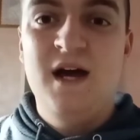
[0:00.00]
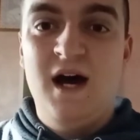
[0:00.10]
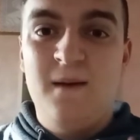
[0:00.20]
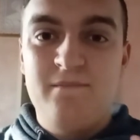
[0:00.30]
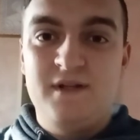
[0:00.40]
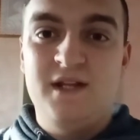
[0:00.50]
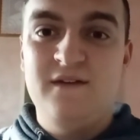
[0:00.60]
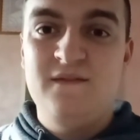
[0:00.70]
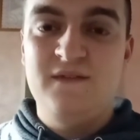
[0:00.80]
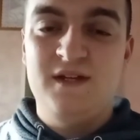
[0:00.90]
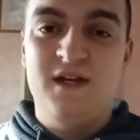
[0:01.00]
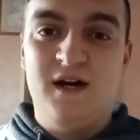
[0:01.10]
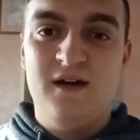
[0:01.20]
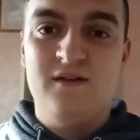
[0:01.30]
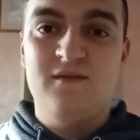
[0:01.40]
a prendere il
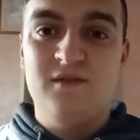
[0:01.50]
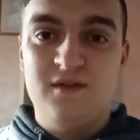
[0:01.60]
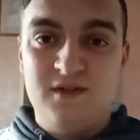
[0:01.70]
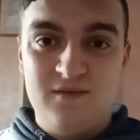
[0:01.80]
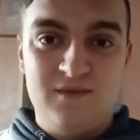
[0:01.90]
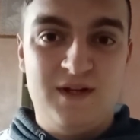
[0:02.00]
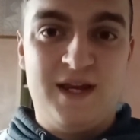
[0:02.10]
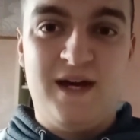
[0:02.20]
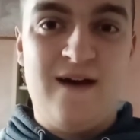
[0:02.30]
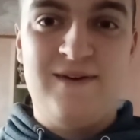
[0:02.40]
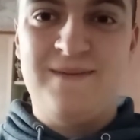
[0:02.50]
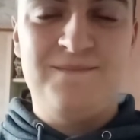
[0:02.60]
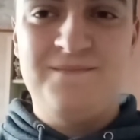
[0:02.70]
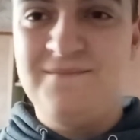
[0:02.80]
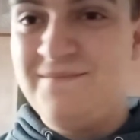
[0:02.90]
via di una gara
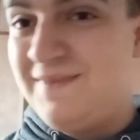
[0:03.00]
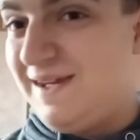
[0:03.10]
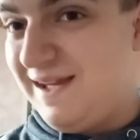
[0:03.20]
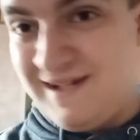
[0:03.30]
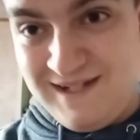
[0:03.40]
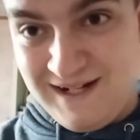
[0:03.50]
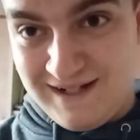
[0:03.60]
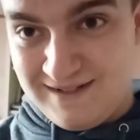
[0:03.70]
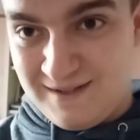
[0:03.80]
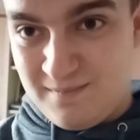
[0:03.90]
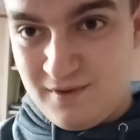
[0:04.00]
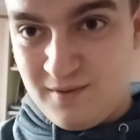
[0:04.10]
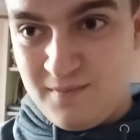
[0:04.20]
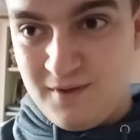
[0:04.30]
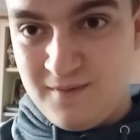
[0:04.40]
iridata
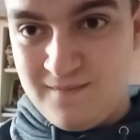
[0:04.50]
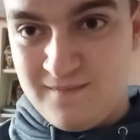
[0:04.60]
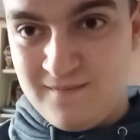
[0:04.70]
proprio.